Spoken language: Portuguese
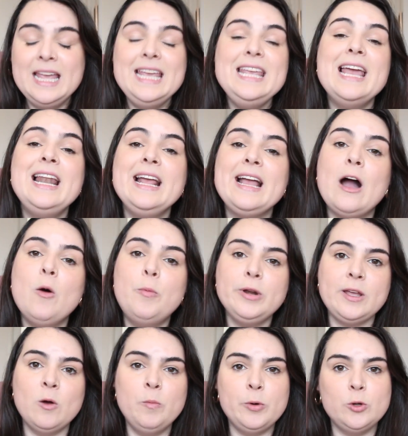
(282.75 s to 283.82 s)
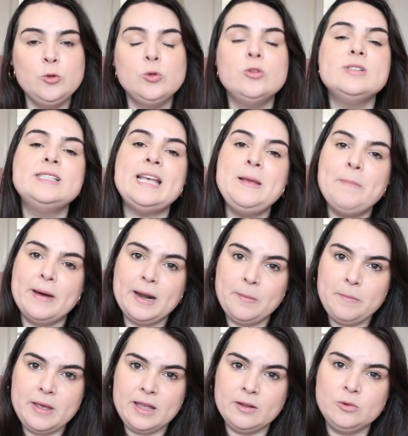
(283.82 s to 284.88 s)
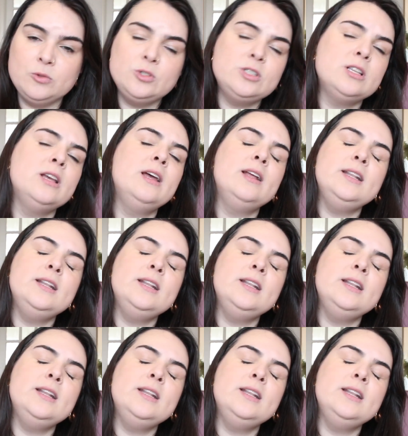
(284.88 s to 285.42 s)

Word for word: E é legal porque é um produto sem parabenos,